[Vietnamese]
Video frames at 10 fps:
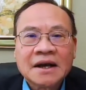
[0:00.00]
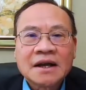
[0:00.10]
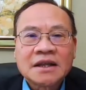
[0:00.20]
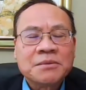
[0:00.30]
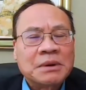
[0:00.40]

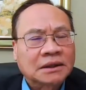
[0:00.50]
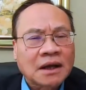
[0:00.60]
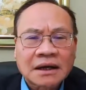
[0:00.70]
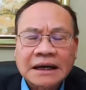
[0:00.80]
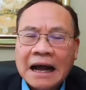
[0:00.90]
nhưng mà
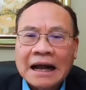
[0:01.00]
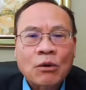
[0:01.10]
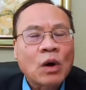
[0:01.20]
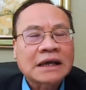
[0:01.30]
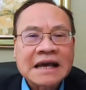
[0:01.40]
tất cả các
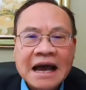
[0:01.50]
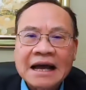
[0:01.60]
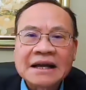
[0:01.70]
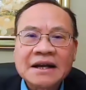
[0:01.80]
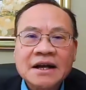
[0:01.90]
quốc
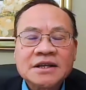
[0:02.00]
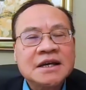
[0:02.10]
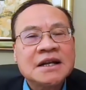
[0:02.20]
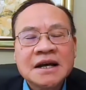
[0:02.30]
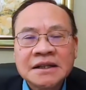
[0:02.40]
gia
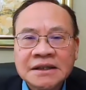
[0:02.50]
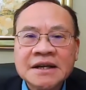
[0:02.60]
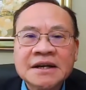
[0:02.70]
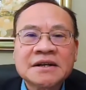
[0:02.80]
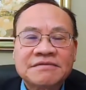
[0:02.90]
chỉ lên tiếng